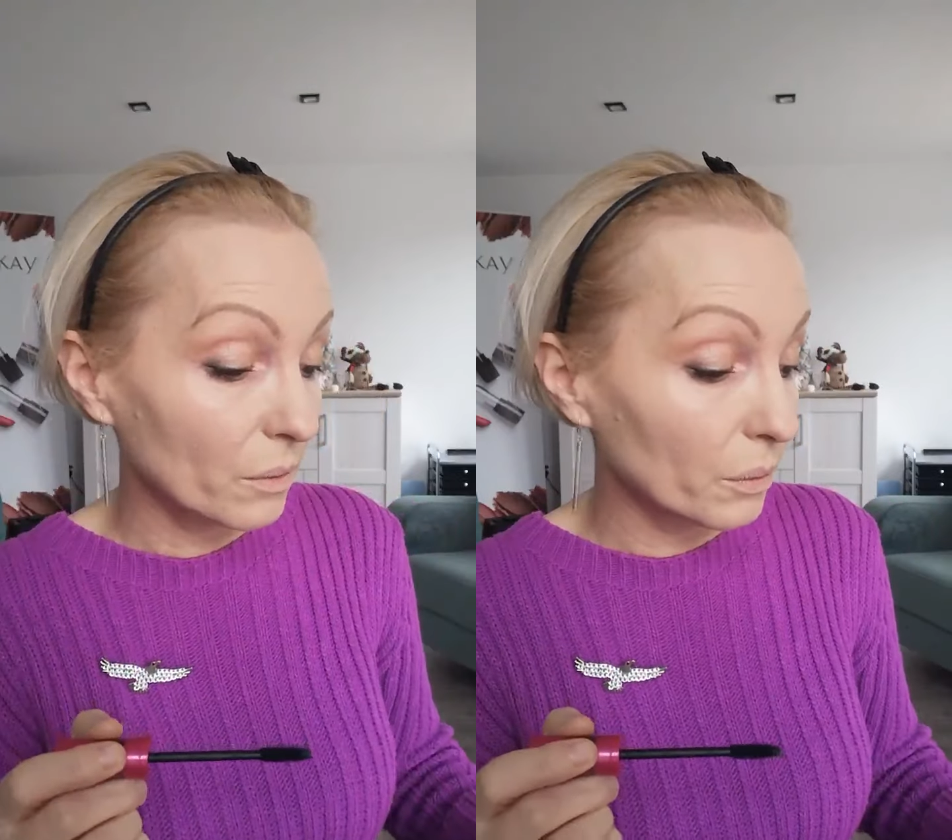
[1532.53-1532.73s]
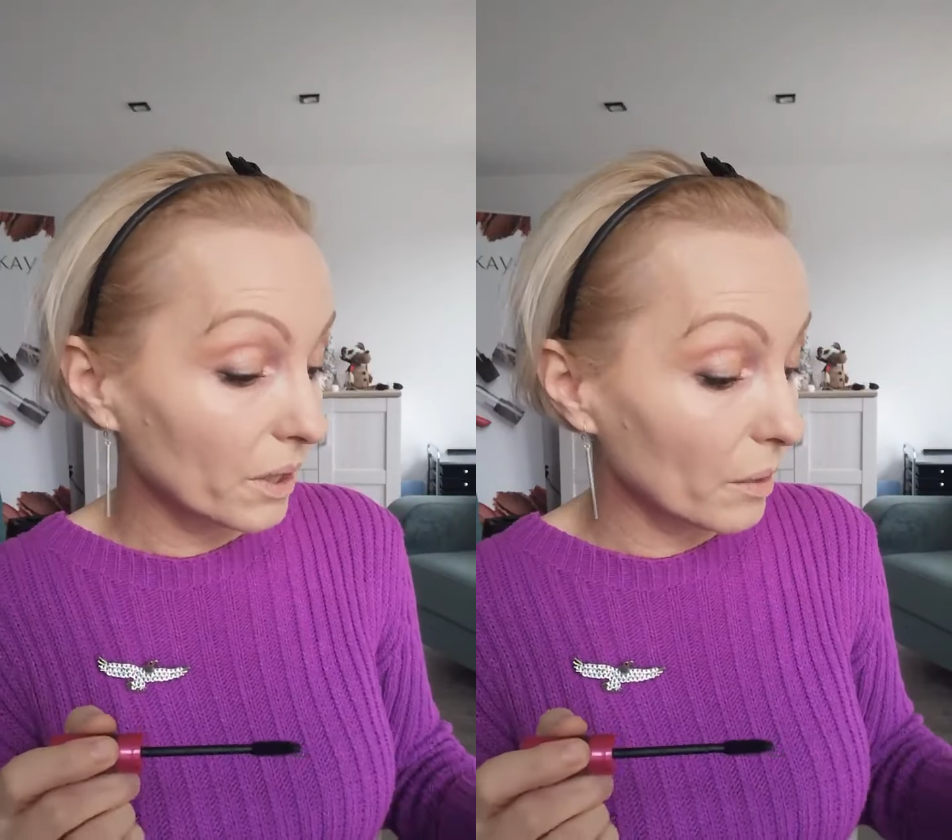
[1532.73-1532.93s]

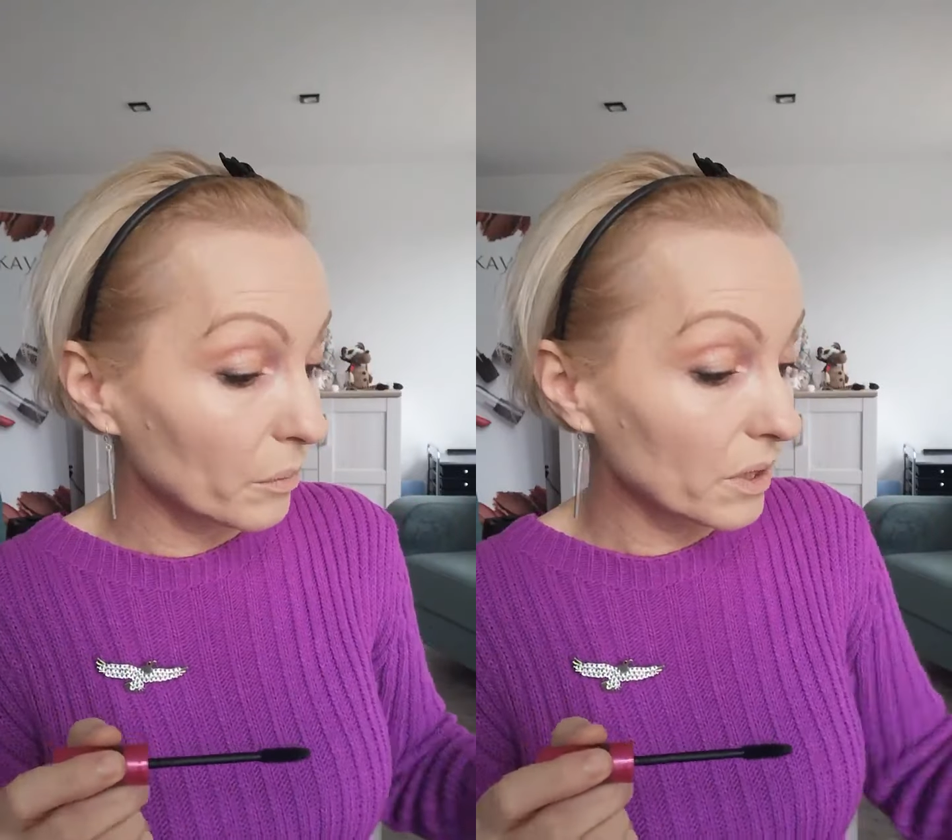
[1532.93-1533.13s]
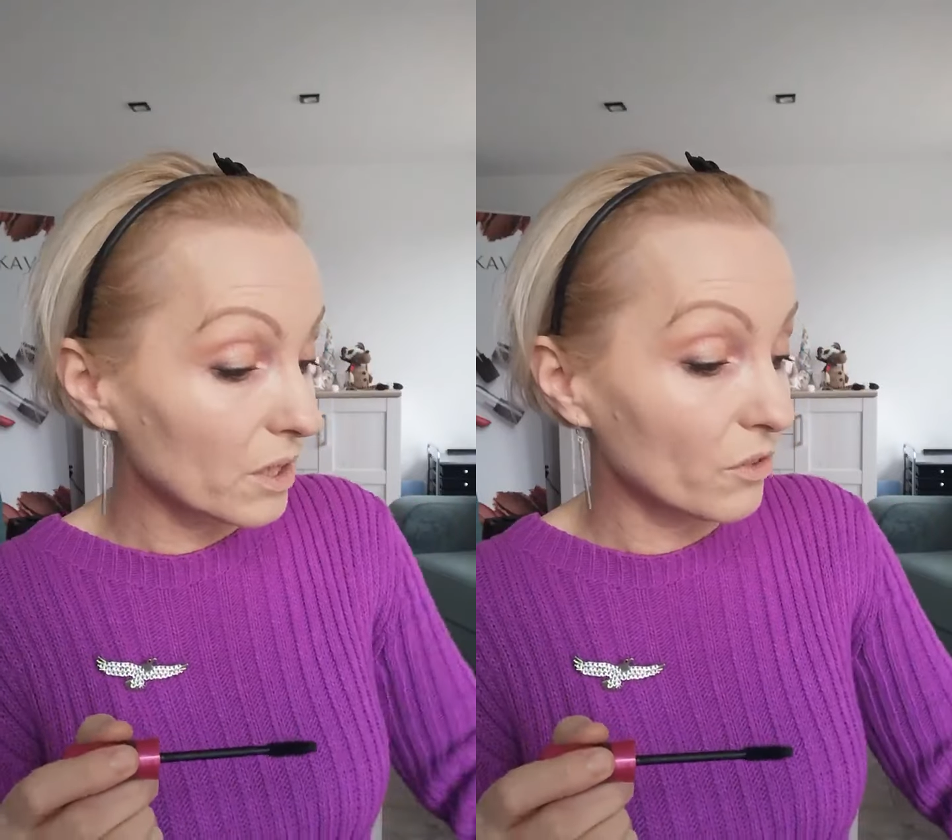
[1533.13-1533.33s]
ku
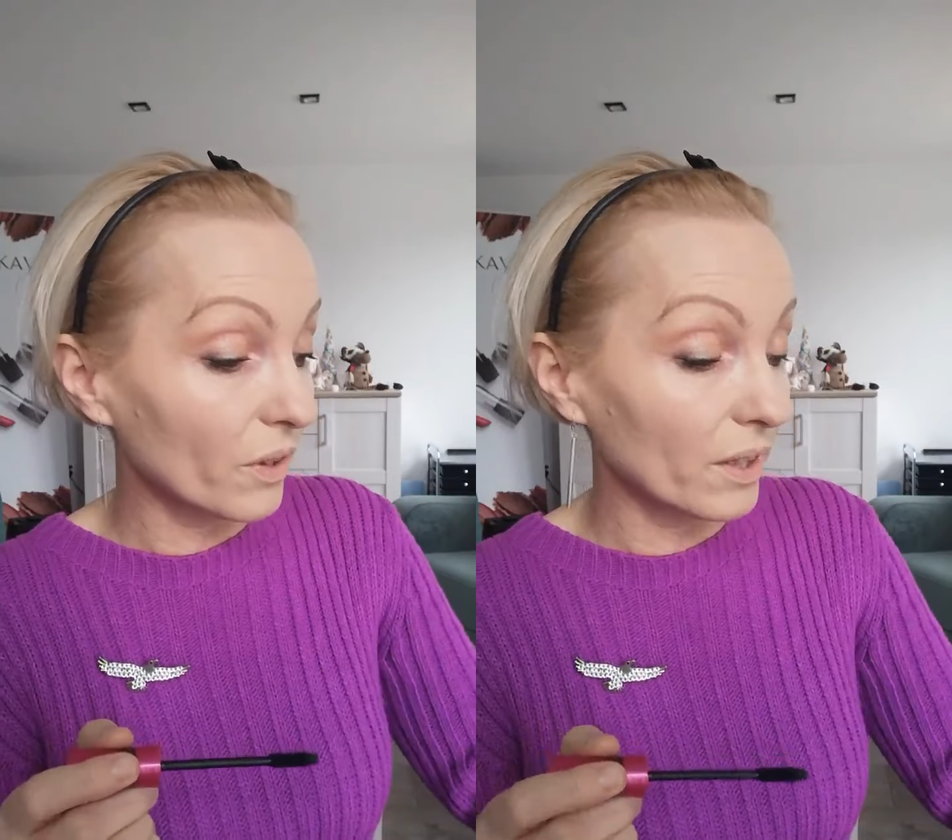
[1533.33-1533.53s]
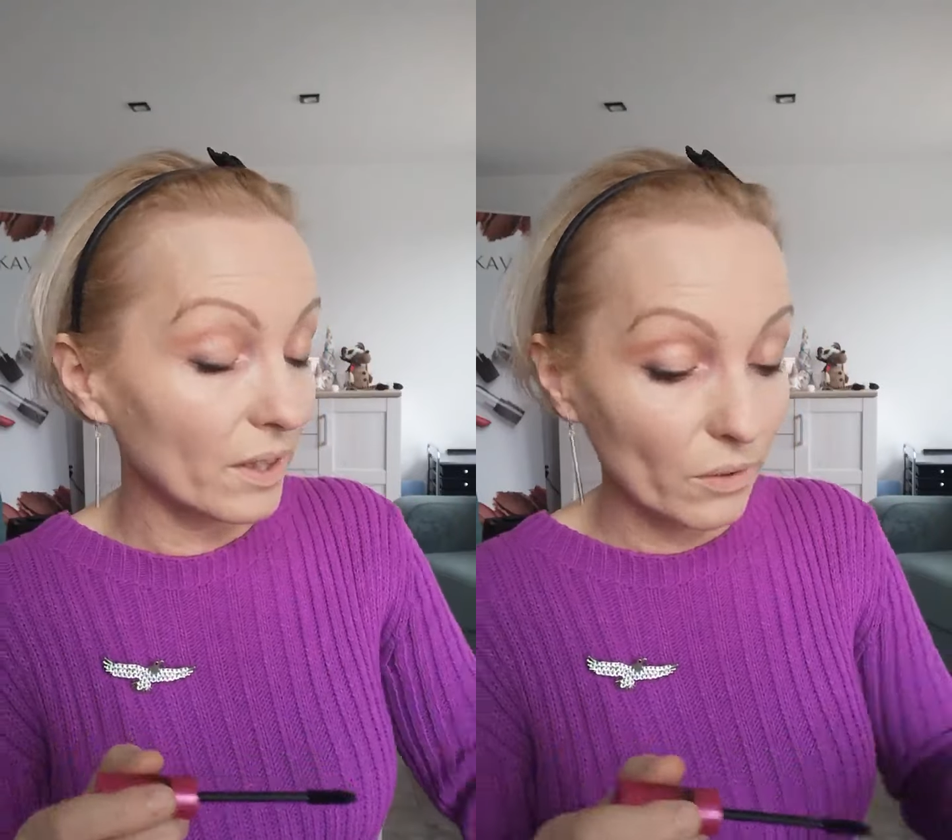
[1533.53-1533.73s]
temu jest
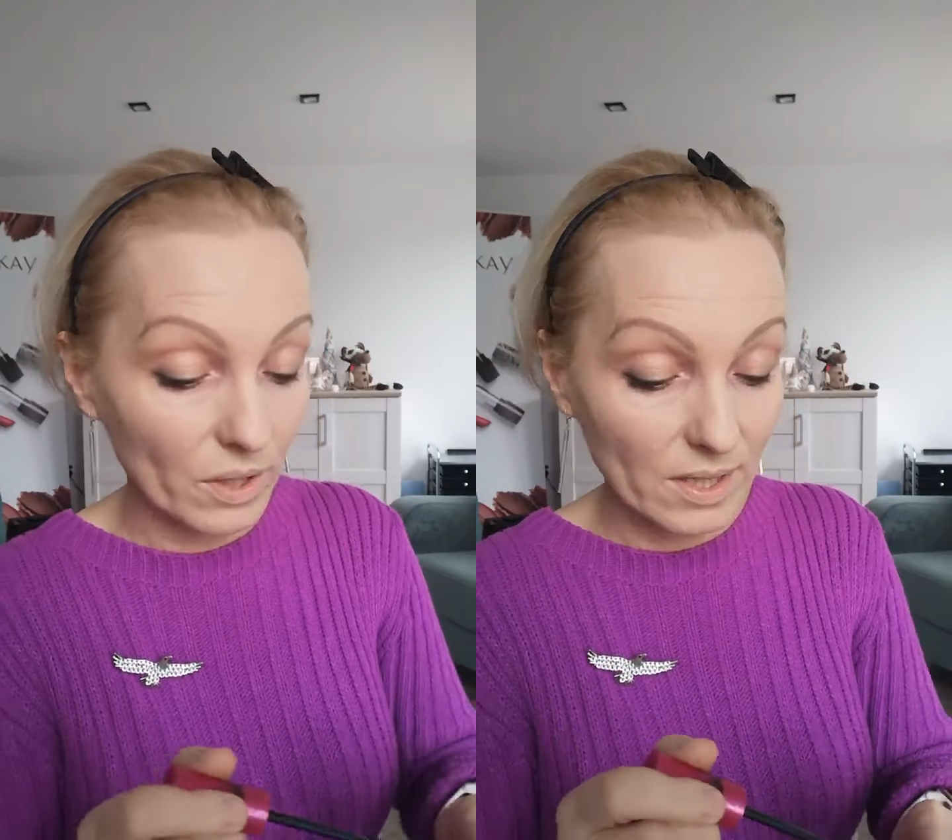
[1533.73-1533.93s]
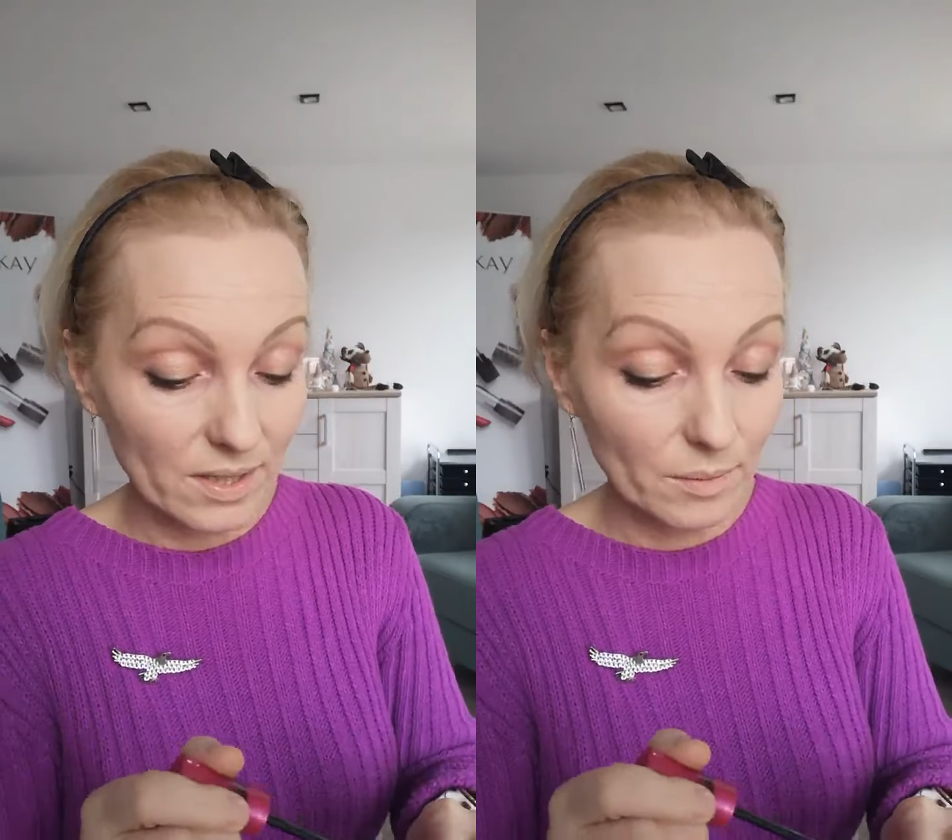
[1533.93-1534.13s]
świetna
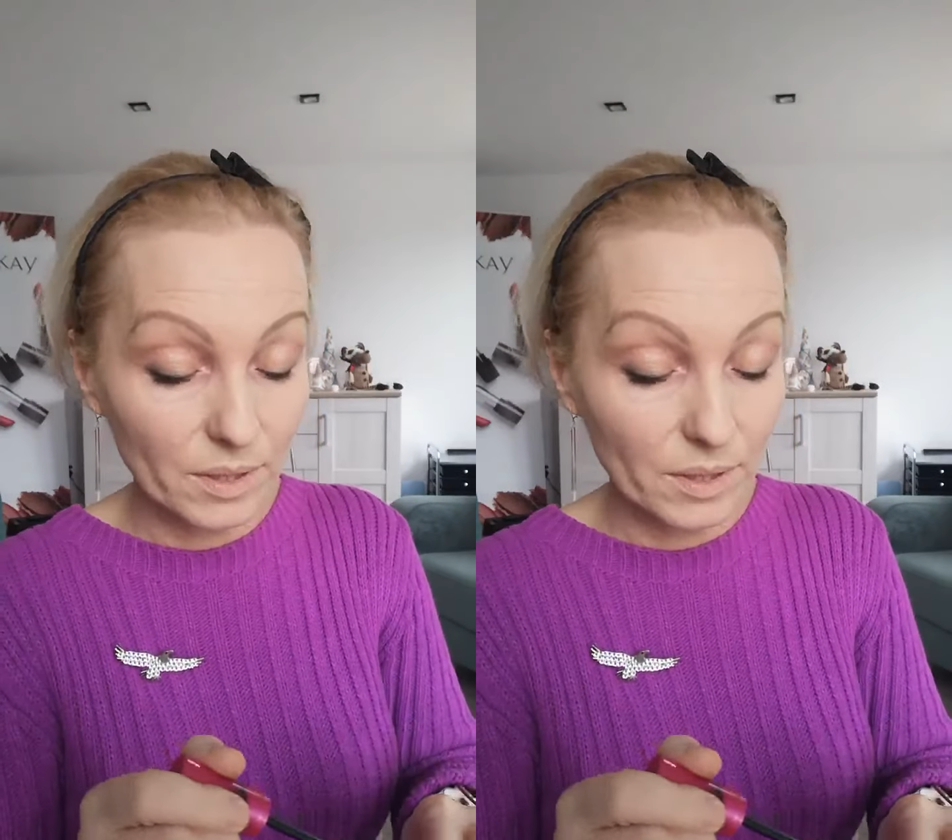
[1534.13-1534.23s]
okazja,